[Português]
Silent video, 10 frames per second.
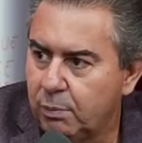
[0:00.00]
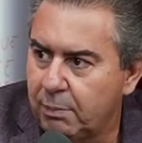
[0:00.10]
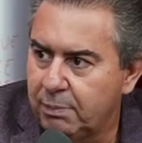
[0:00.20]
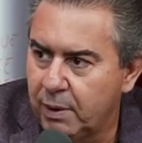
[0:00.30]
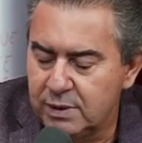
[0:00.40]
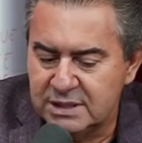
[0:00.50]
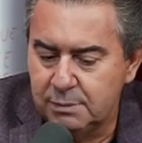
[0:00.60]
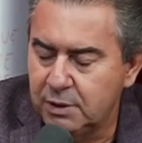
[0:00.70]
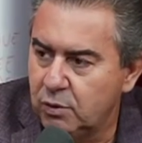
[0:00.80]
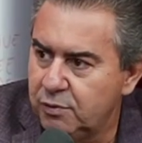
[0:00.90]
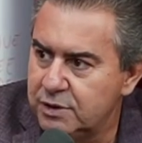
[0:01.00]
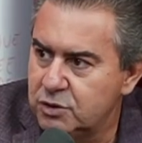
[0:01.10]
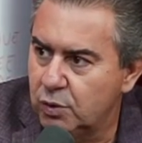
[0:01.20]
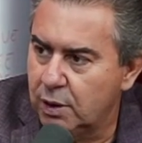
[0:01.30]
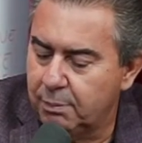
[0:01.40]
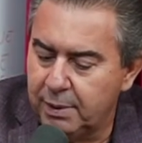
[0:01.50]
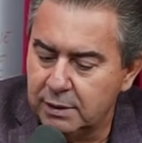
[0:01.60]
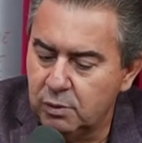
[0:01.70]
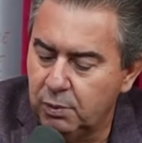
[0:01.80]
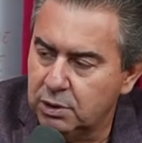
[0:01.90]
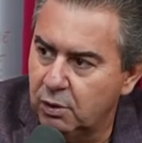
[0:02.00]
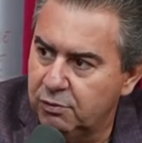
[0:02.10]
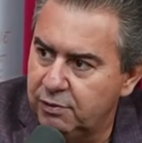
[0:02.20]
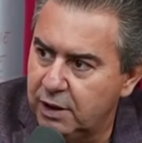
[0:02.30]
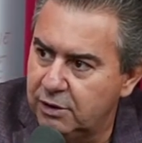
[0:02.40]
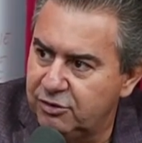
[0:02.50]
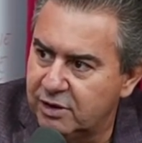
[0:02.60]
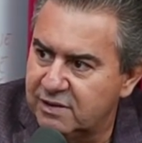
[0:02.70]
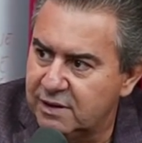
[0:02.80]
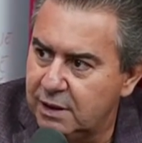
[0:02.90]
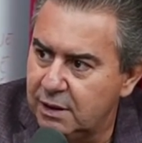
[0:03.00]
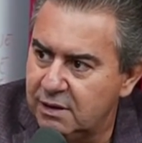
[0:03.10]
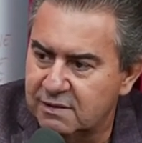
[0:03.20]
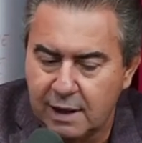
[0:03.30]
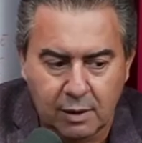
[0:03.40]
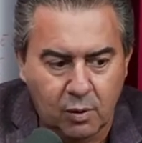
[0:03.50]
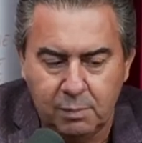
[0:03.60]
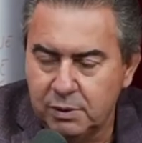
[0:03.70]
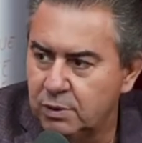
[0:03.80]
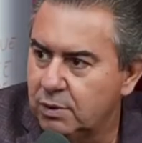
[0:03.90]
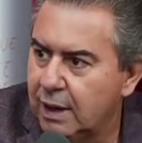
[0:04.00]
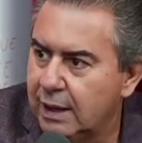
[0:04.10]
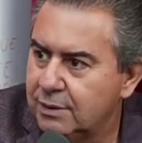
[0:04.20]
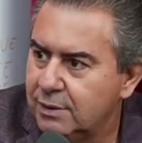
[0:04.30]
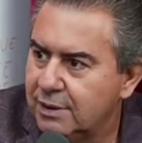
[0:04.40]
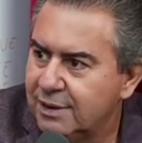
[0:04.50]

o papel em cima do visor, aperta o botão verde assim e sai a cópia do outro lado.